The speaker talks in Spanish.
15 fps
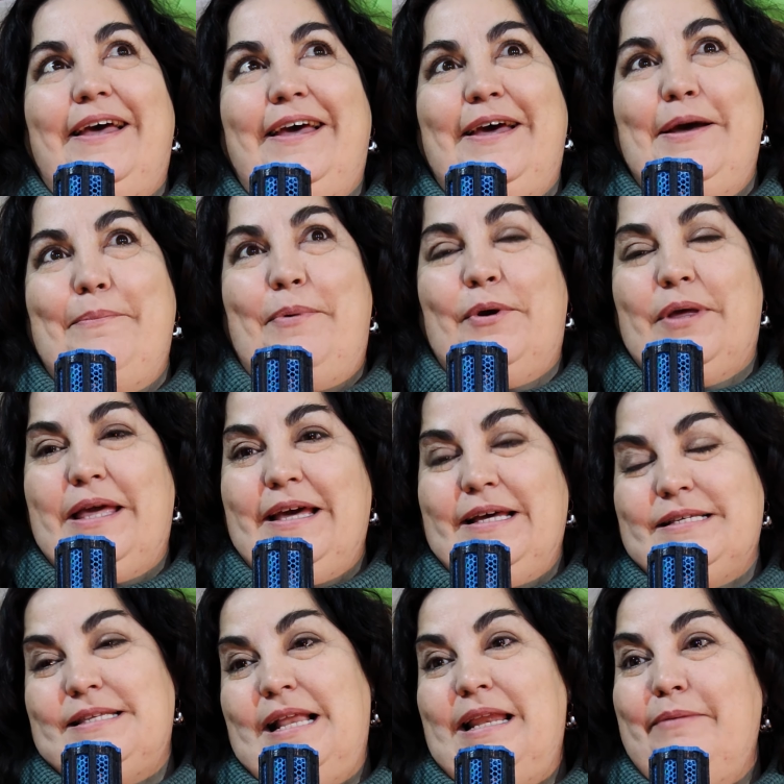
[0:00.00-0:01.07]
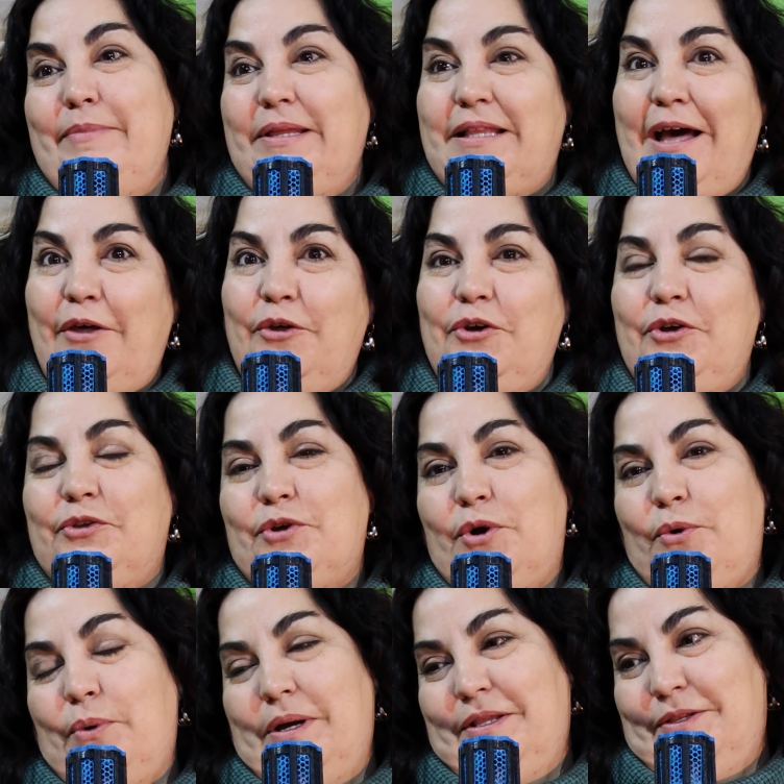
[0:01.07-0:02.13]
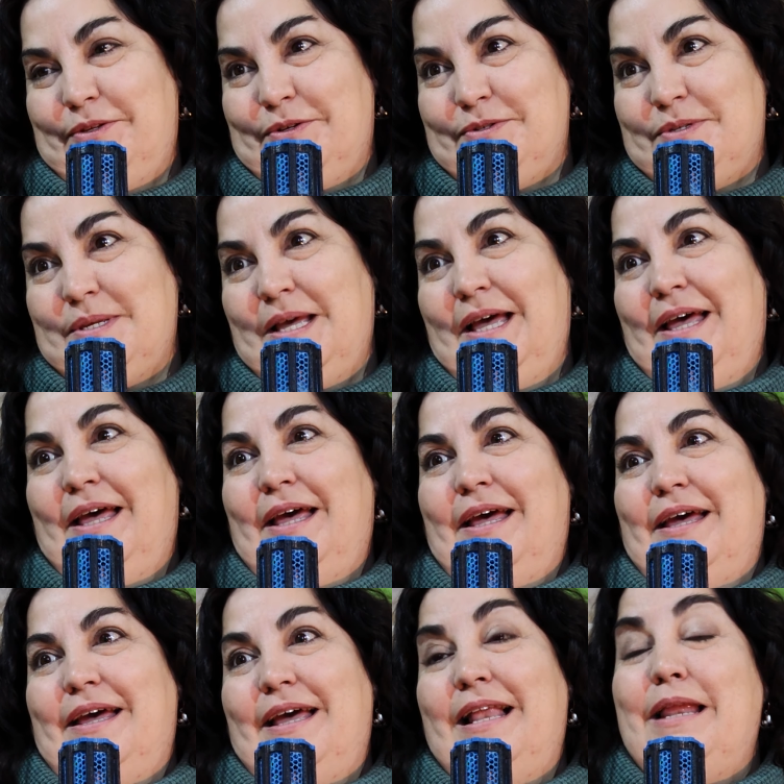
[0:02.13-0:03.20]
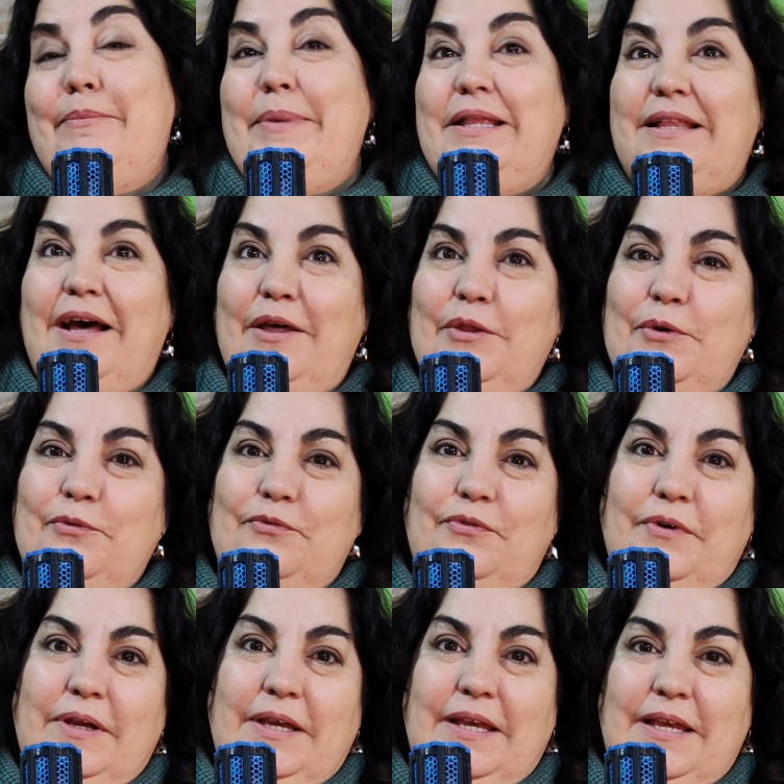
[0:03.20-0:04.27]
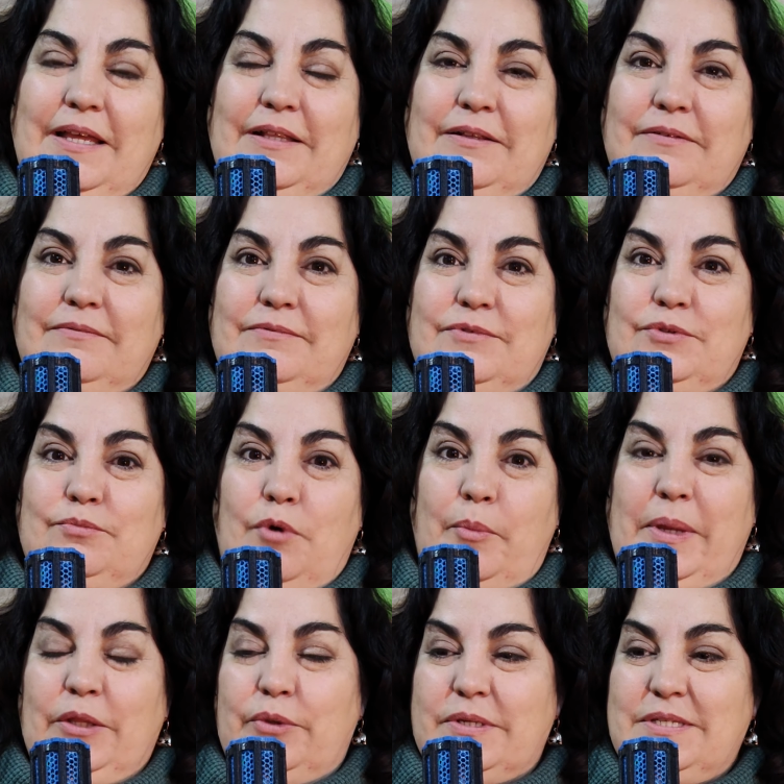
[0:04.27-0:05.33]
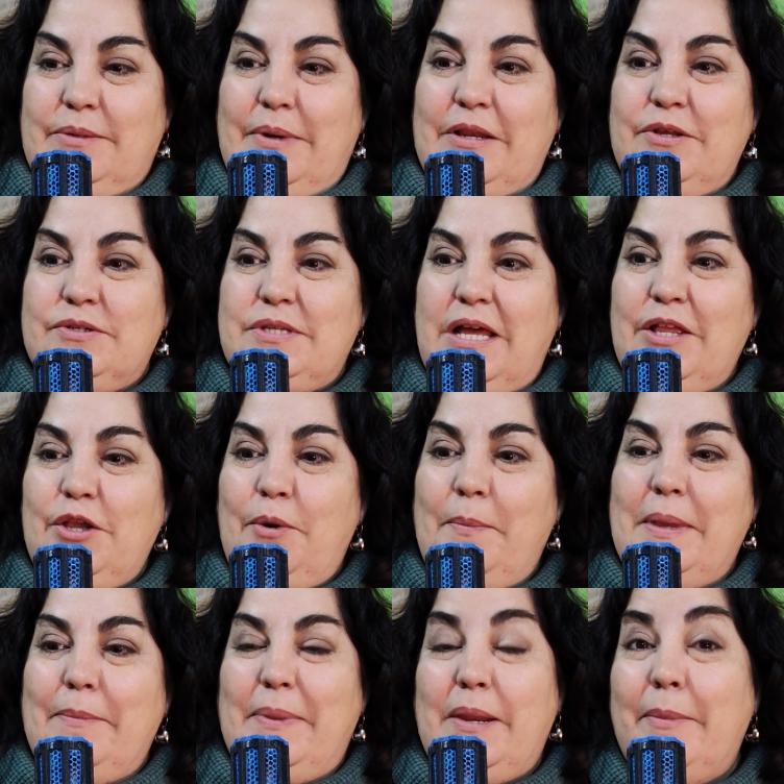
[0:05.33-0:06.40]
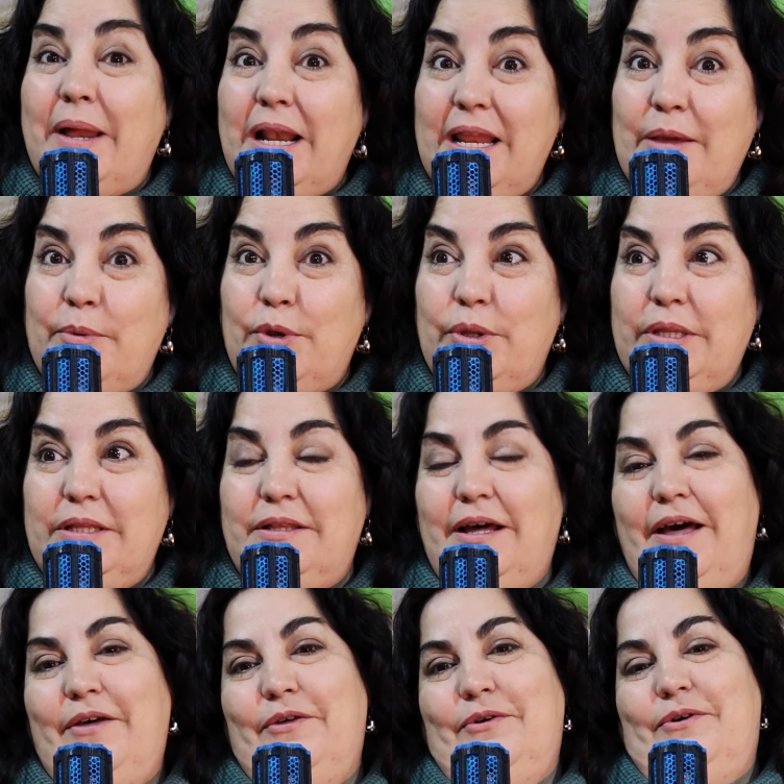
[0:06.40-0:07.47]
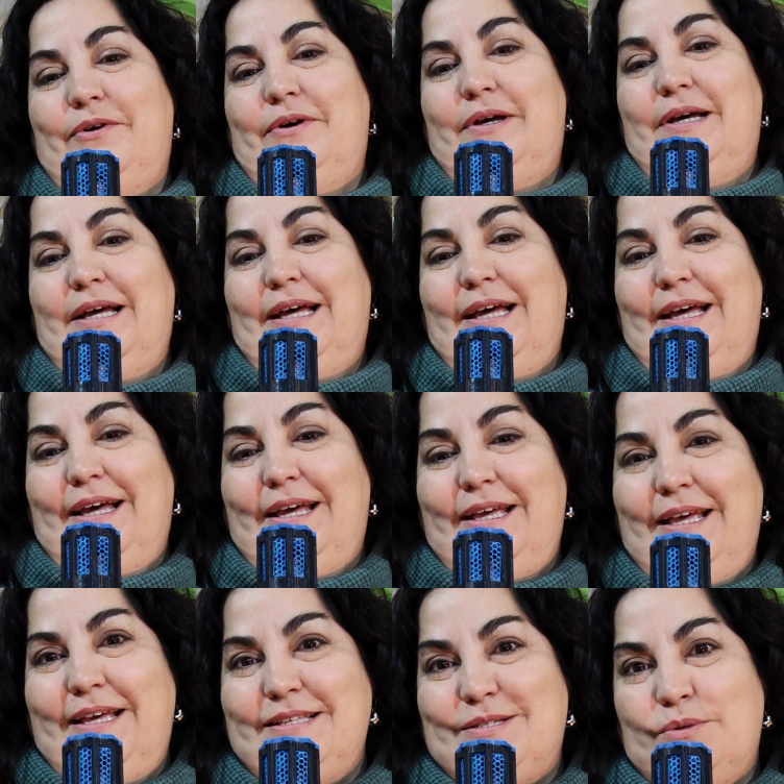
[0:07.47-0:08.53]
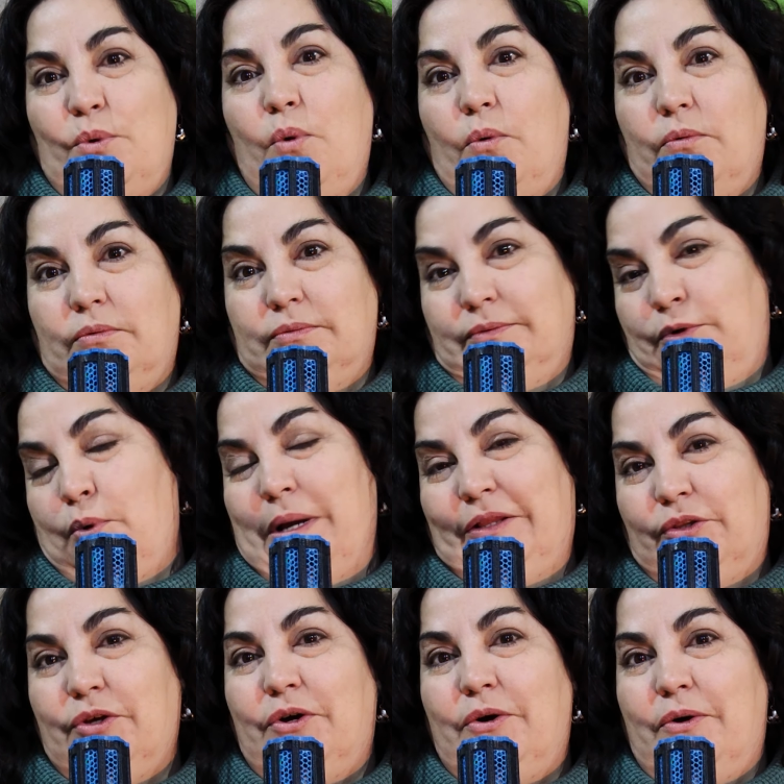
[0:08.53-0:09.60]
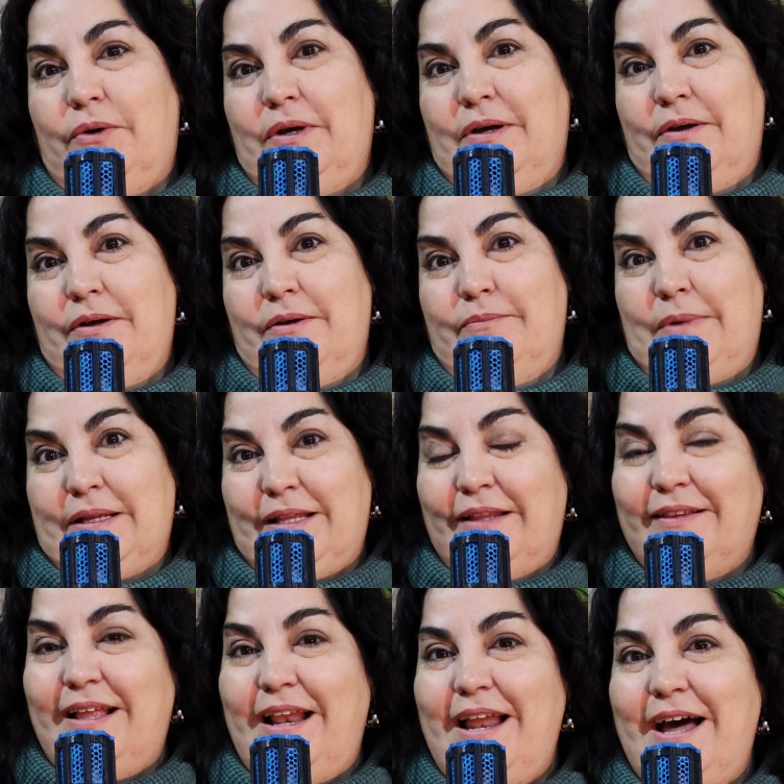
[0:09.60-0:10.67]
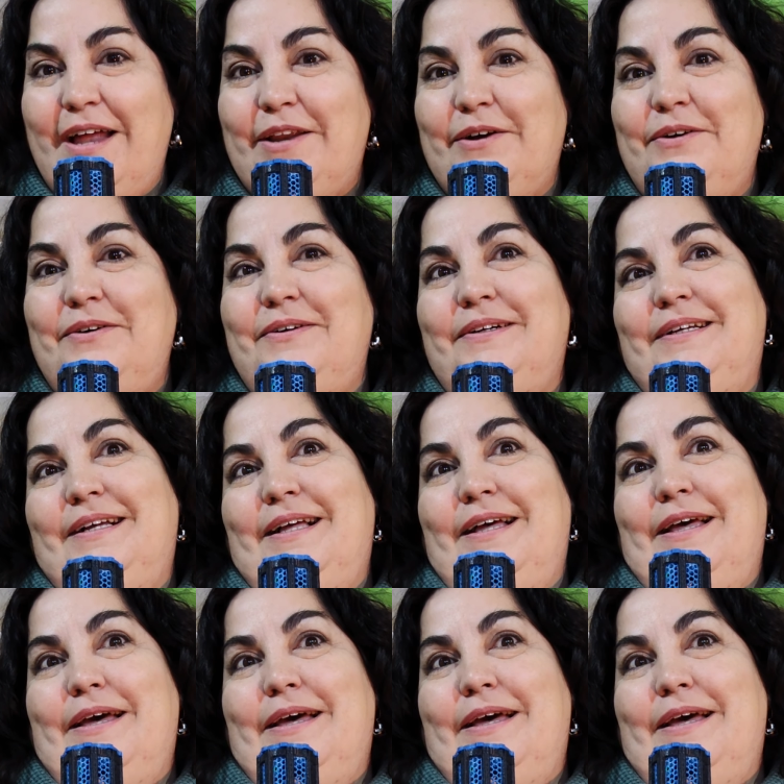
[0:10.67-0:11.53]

eh, porque es El invitado y otros cuentos. El invitado fue en su momento hace varios años mi primer libro editado. Es un cuento eh, bastante largo,